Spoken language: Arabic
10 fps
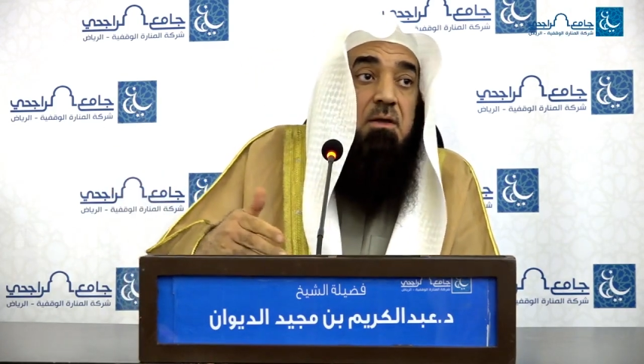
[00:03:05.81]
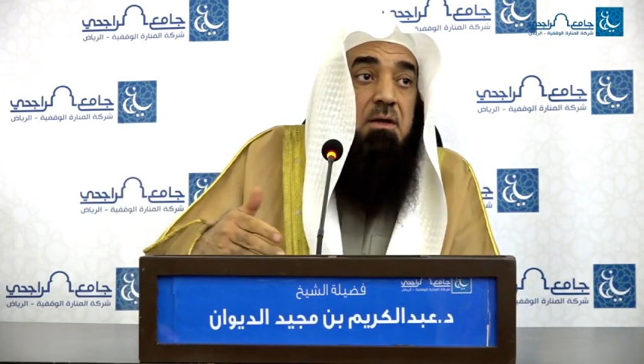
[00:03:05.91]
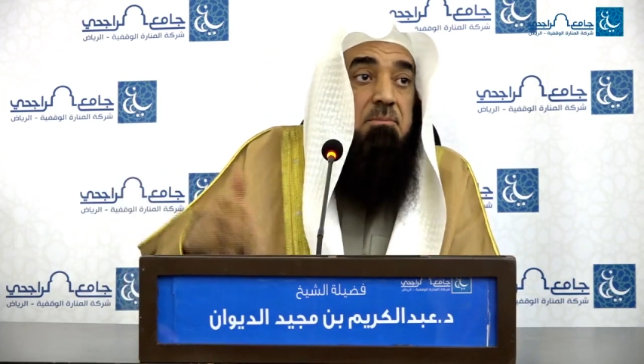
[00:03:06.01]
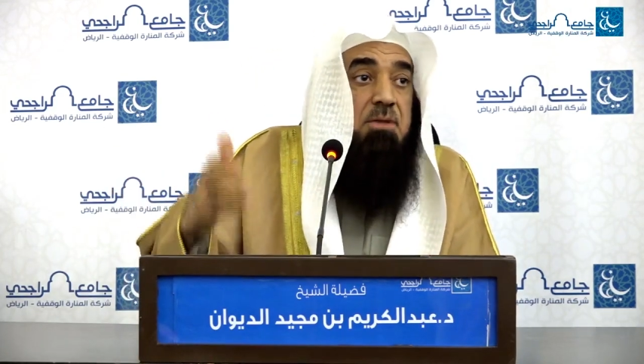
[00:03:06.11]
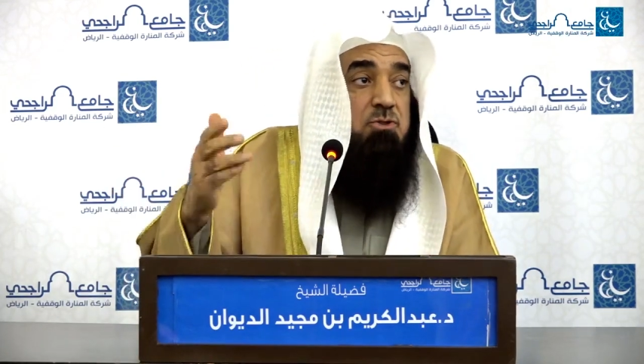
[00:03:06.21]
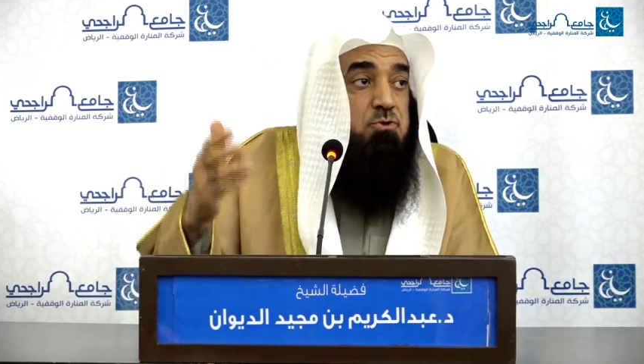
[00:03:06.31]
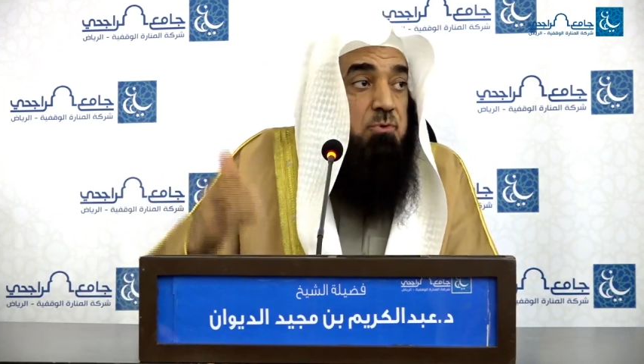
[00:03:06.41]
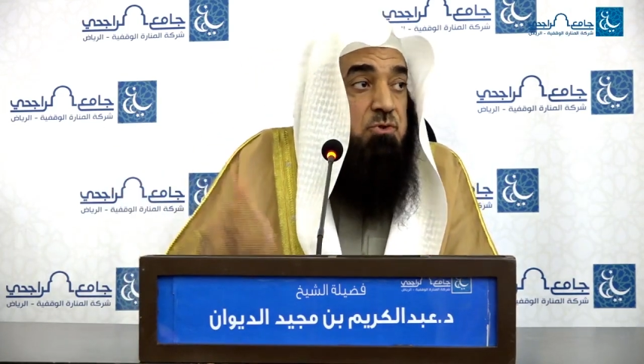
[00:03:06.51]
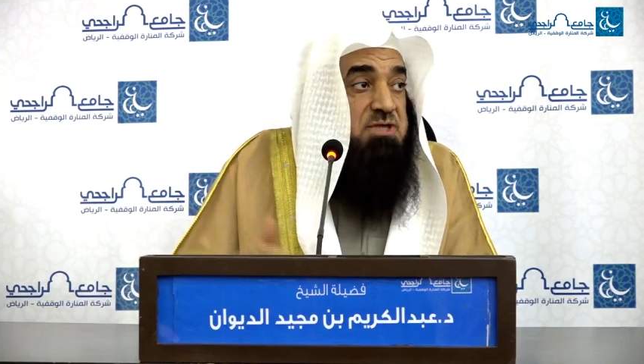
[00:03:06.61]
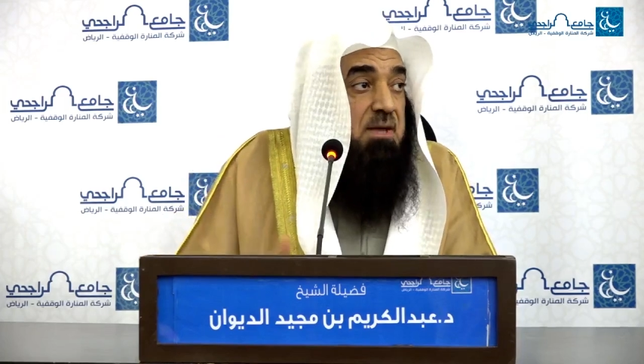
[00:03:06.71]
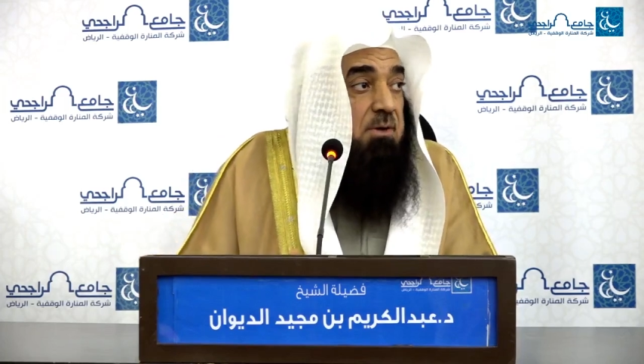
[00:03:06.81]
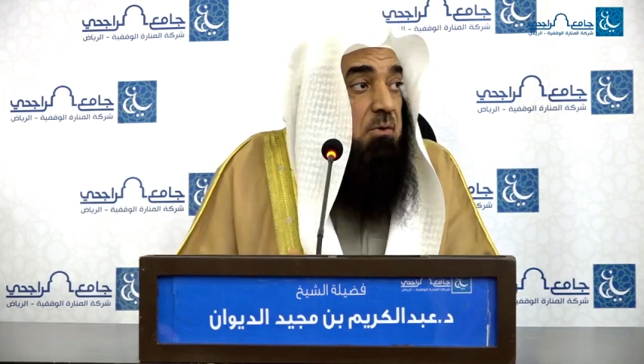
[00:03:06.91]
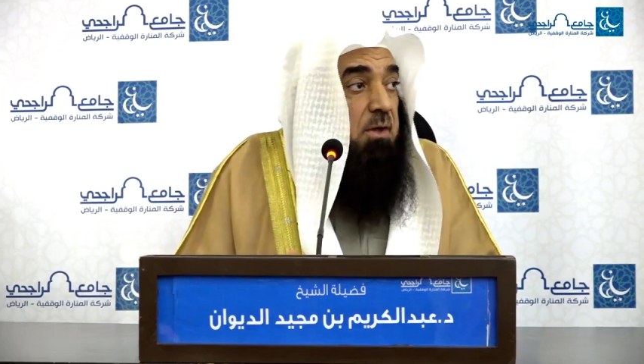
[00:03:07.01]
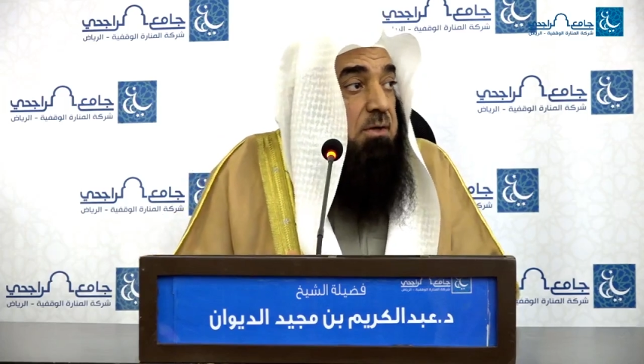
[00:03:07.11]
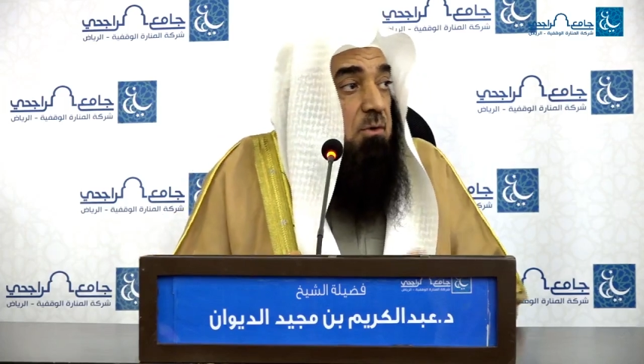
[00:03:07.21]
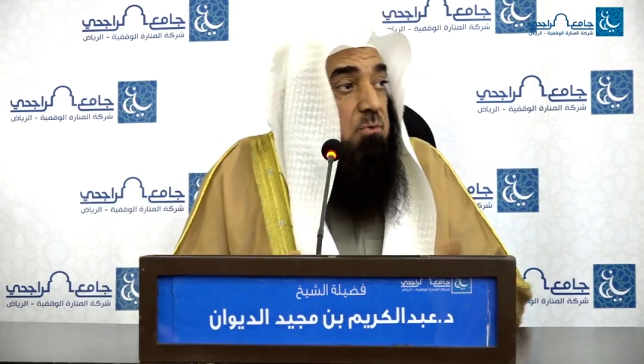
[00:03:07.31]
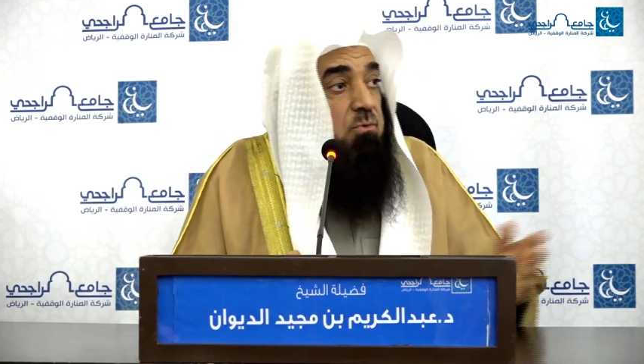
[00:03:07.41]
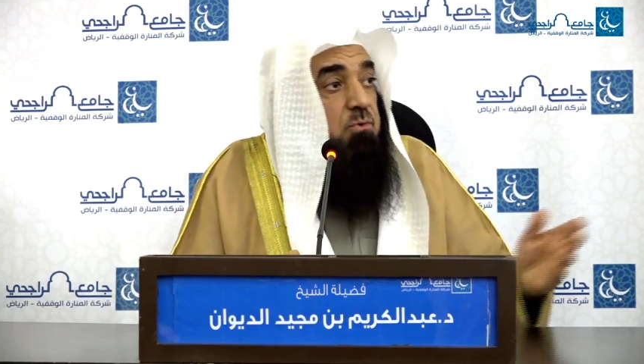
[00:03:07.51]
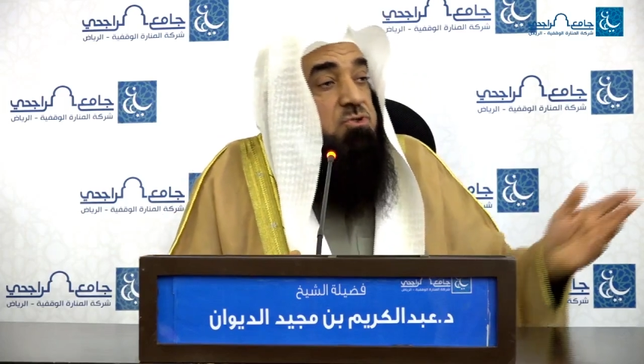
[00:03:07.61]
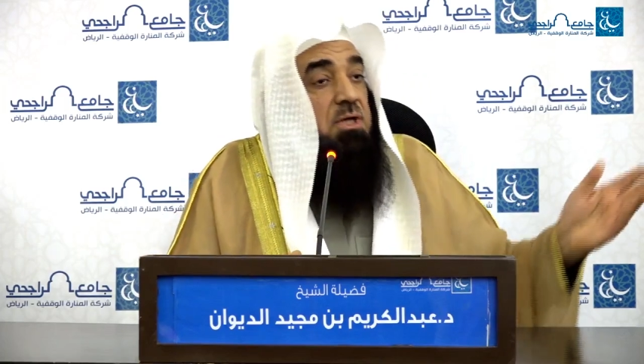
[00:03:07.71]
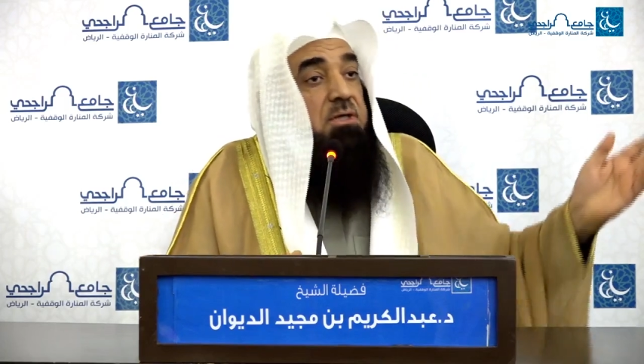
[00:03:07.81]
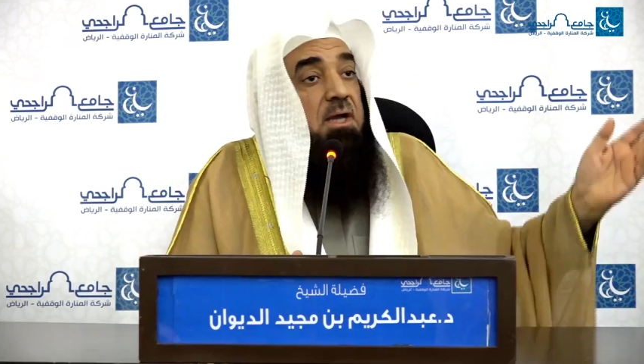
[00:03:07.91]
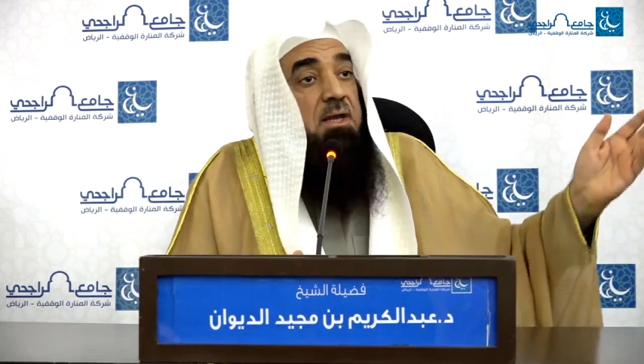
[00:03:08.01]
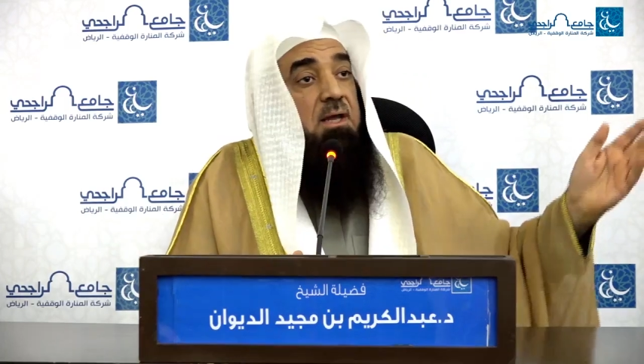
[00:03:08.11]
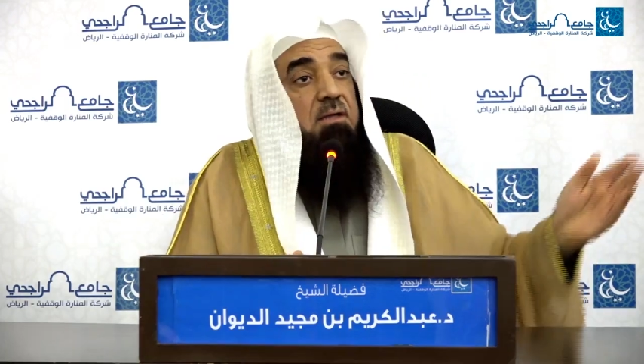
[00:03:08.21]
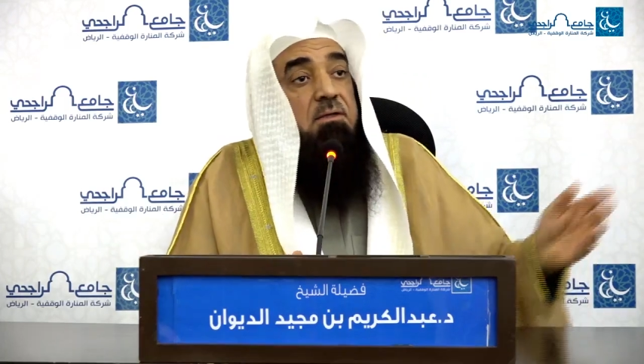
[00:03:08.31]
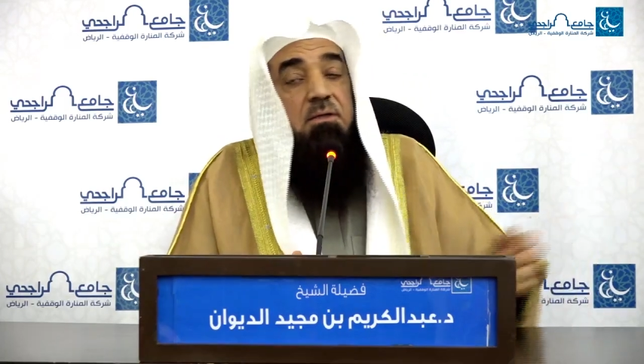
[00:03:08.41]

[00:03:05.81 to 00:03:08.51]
لم يحسب حسابه انه يصلي على